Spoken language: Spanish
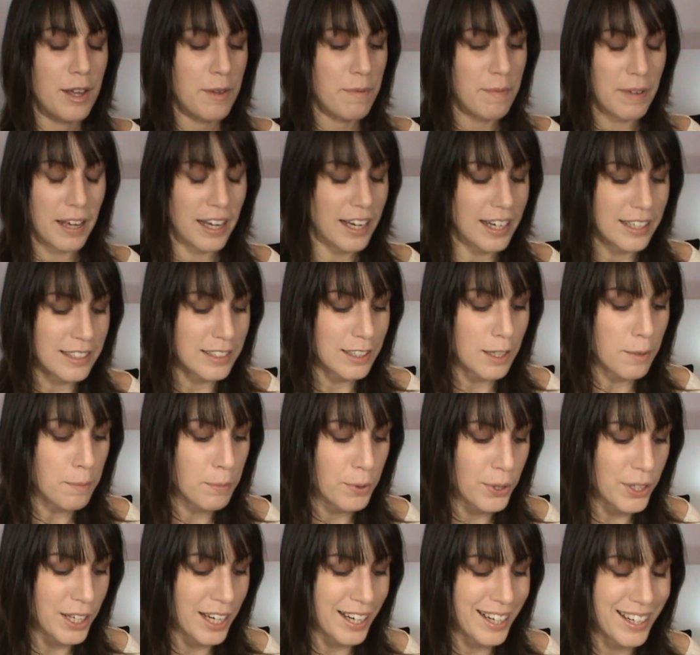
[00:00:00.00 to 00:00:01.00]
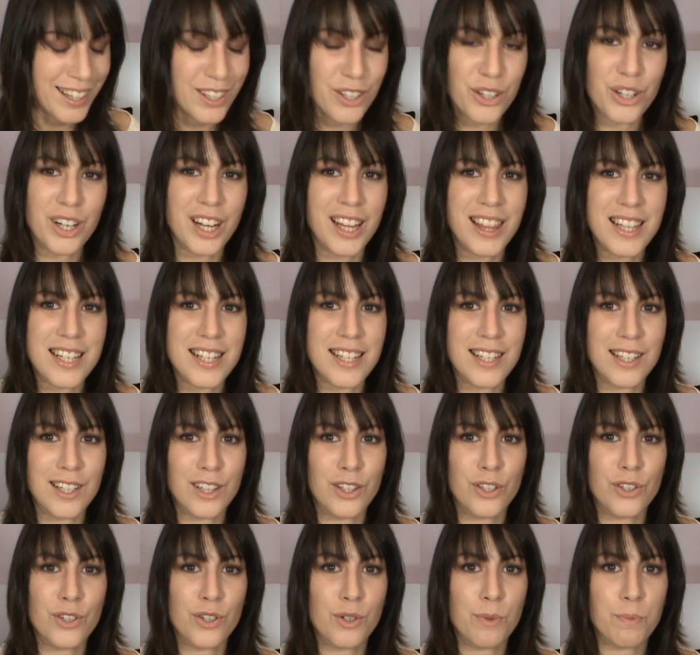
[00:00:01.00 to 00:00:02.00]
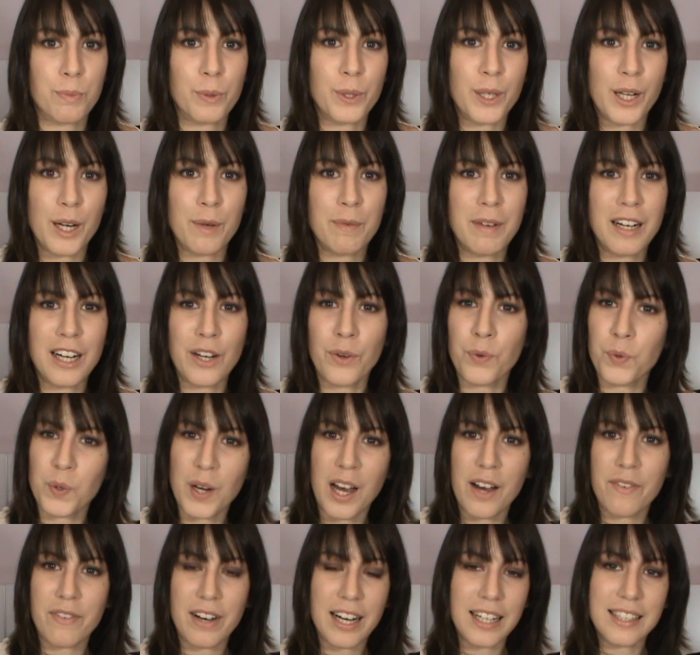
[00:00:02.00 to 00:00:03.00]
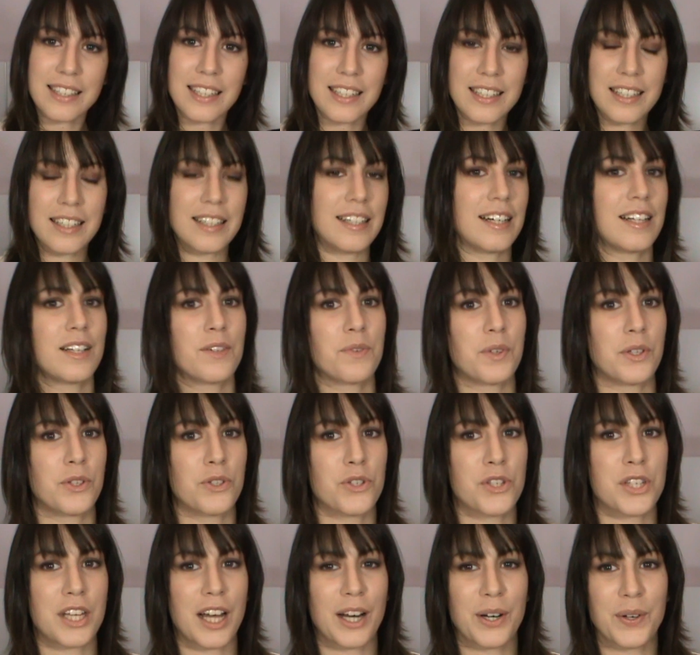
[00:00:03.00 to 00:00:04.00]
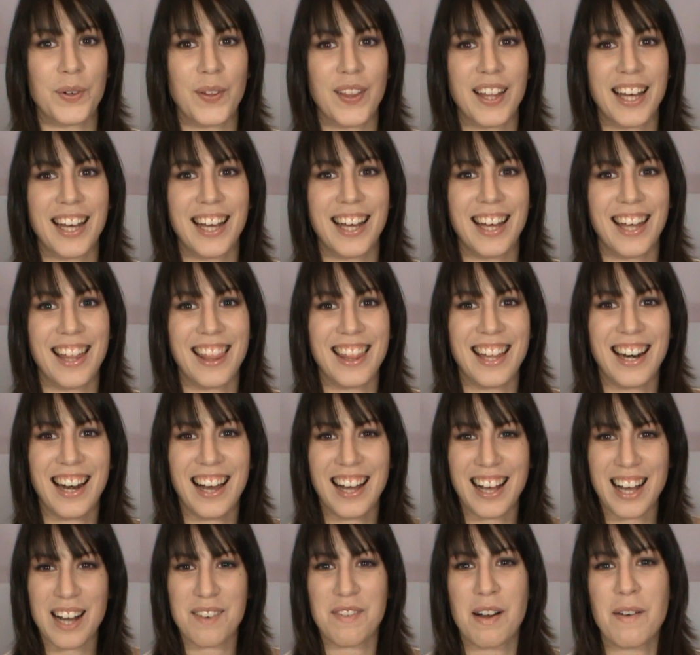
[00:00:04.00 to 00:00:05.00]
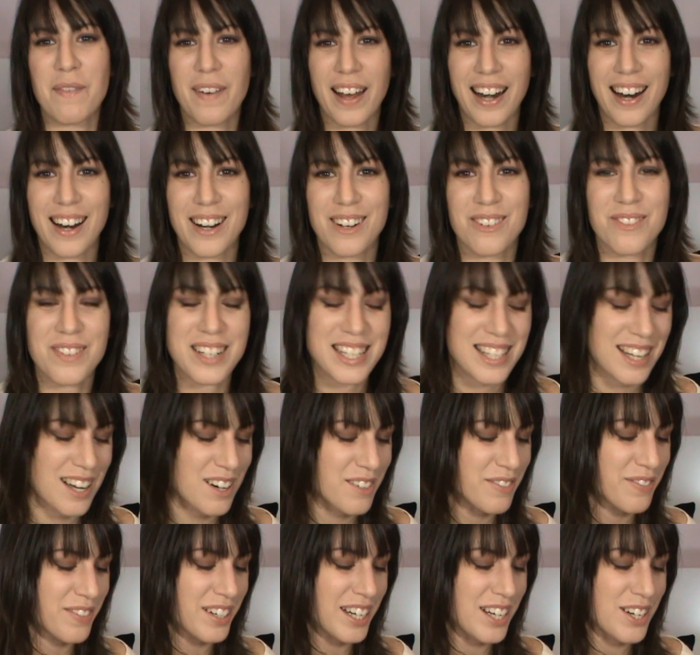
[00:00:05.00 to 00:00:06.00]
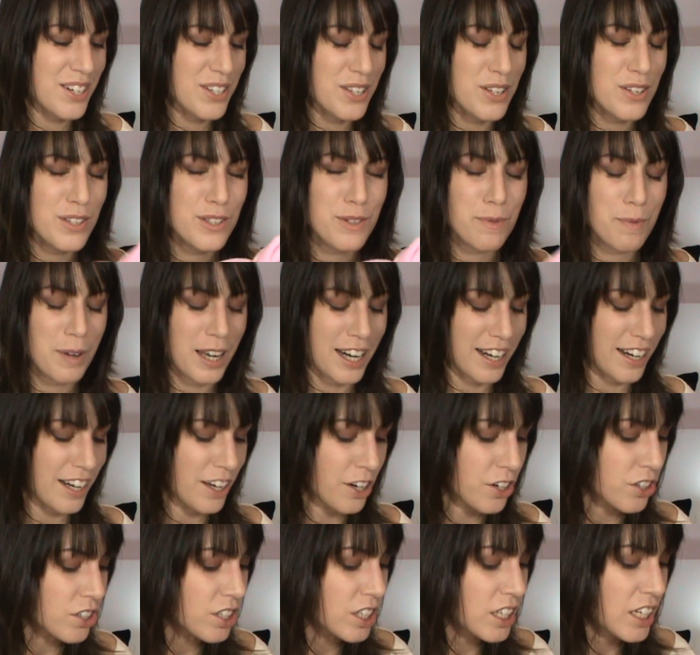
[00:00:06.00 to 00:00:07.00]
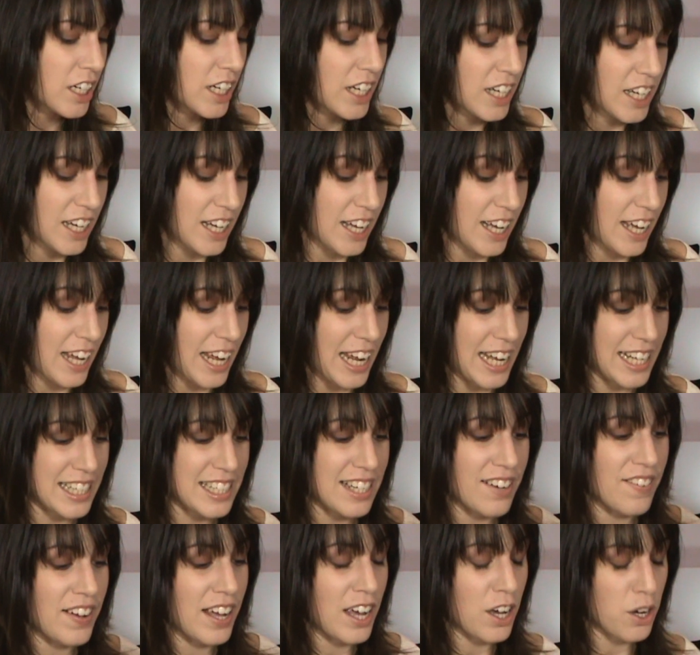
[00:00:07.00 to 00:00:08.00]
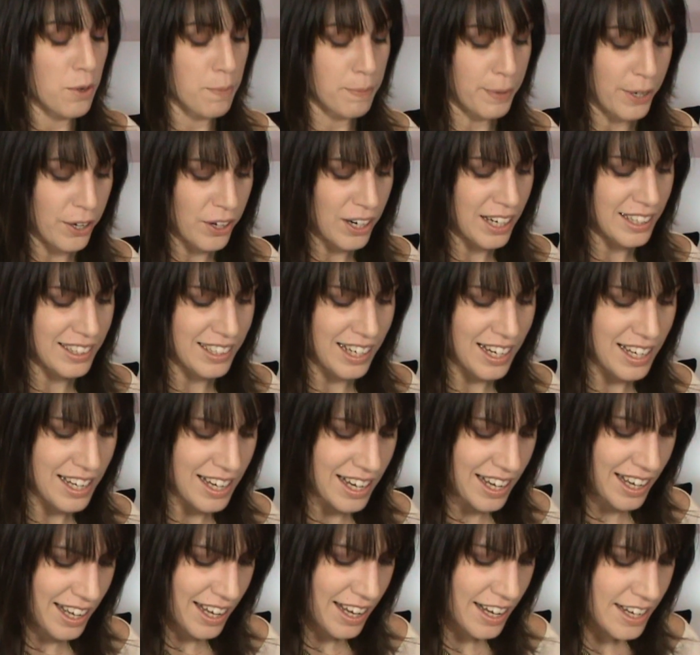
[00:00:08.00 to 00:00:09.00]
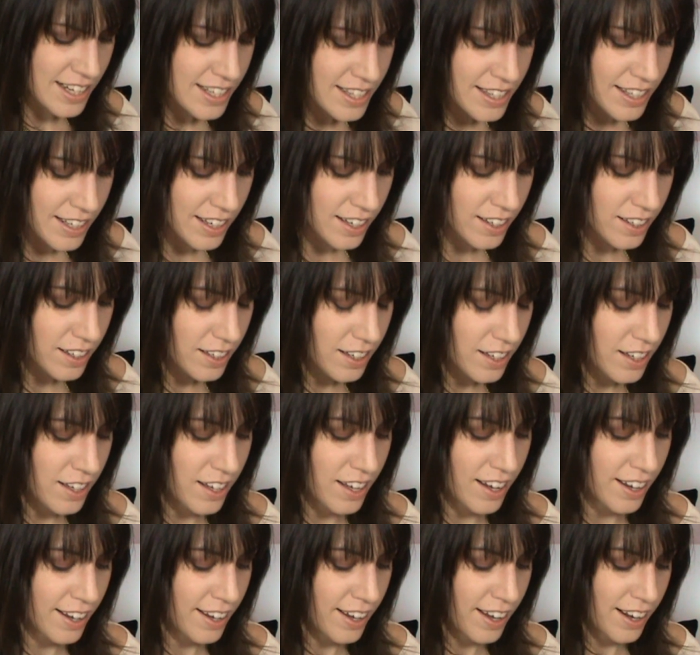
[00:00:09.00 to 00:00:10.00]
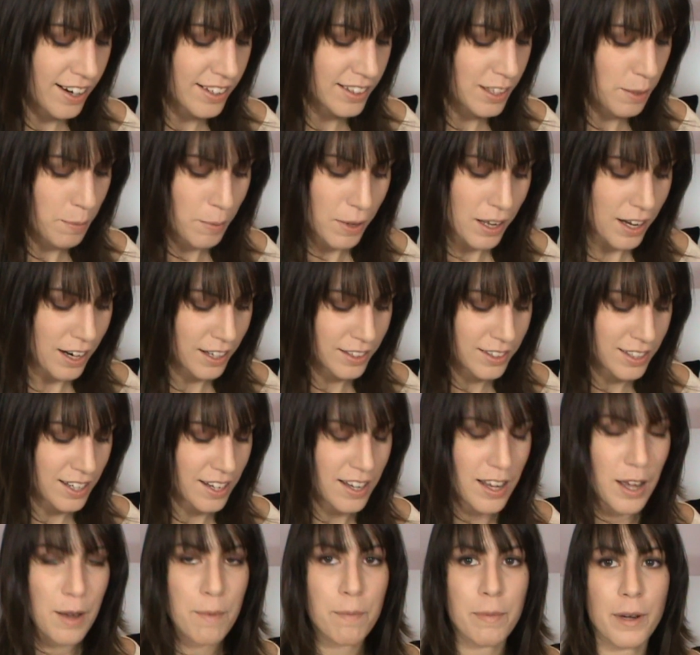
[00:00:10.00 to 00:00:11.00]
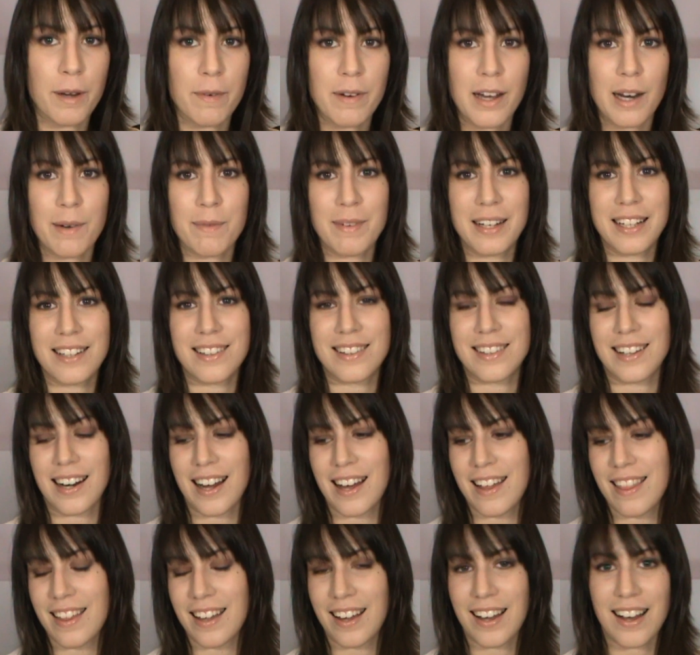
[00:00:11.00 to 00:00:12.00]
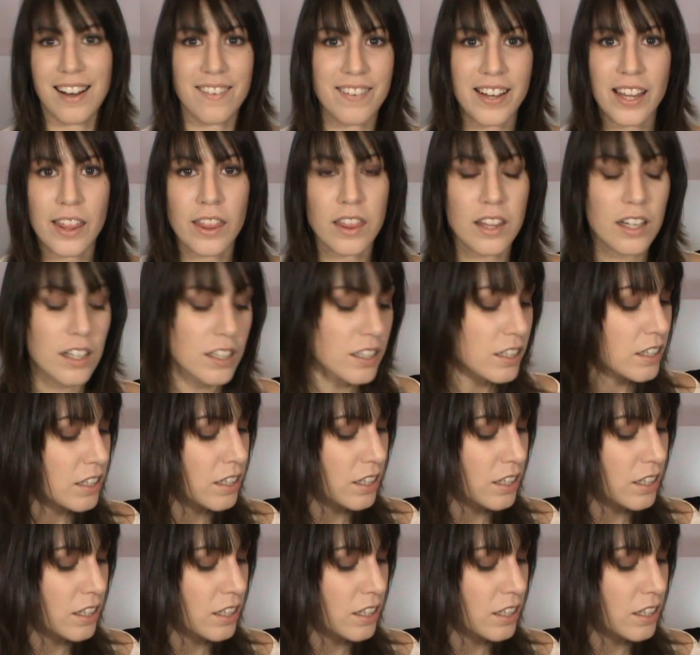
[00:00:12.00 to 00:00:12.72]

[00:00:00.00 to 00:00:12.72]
Me encantan porque es que no necesito ponerme ninguna bata ni nada cuando salgo de, la cama para no pasar frío, son súper ricos. Esta vez he comprado la talla S y es que el tema de las tallas en Primar me trae de cabeza.